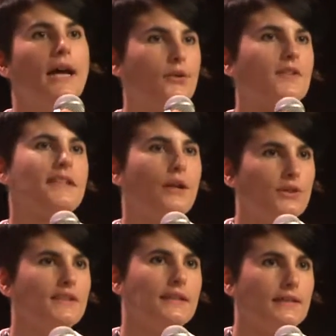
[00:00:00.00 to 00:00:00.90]
Alors ça
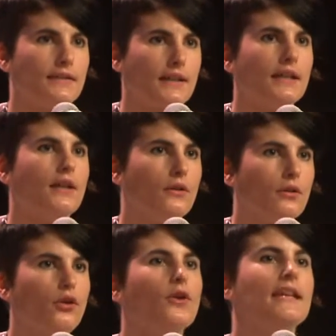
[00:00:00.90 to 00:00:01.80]
aussi, ça serait
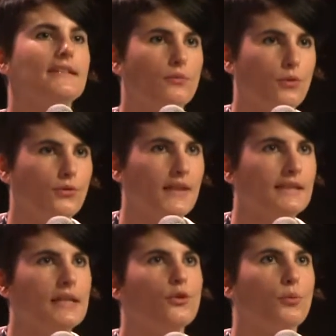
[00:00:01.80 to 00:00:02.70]
relativement
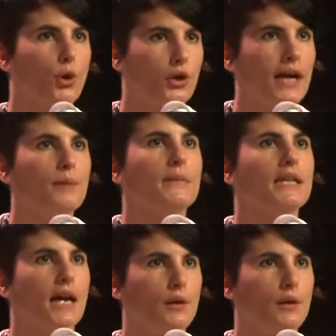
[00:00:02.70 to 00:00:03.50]
facile de programmer